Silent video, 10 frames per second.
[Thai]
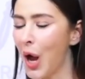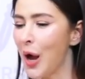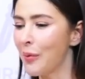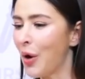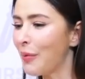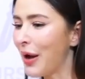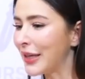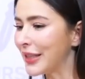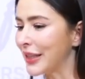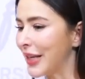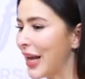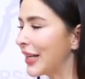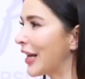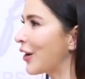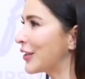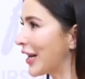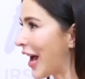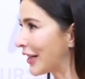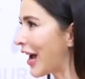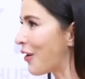พอมาถึงเนี่ยลิต้าก็จะล้า
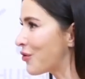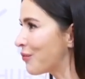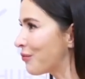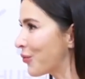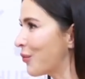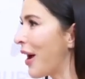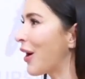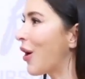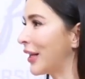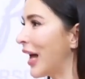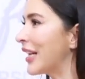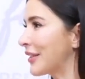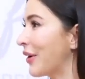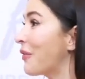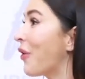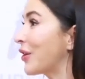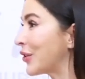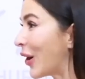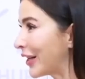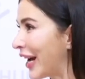งเท้า คุณคุณแม่ก่อนลิต้าอาจจะไม่ได้โพส
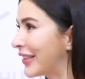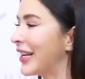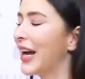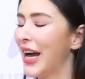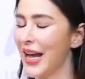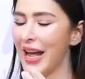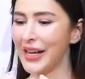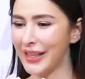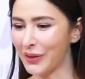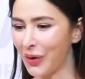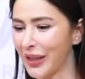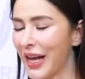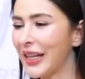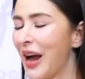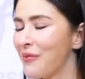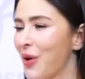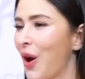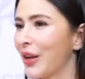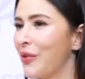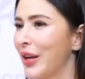ช็อตนั้นนะคะ แต่ตัวลิต้าทำก่อน
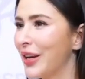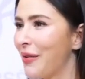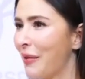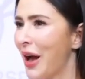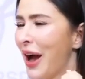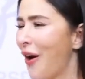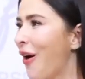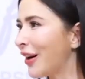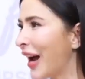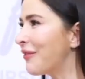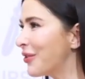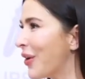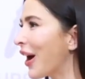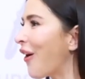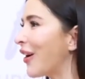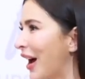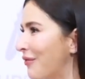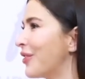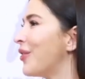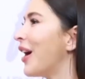กวินก็แบบขอทำด้วยขอ
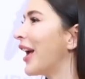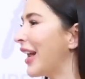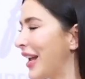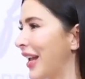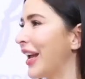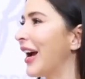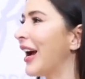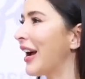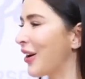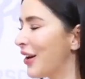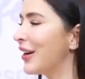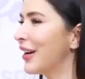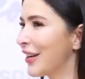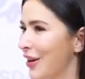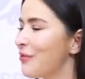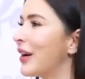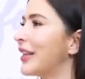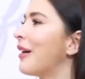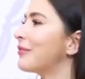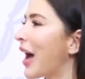ทำด้วยอะไรอย่างเงี้ยค่ะก็ก็เหมือน
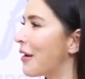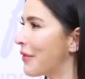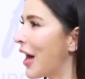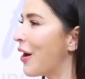ทำตามเรา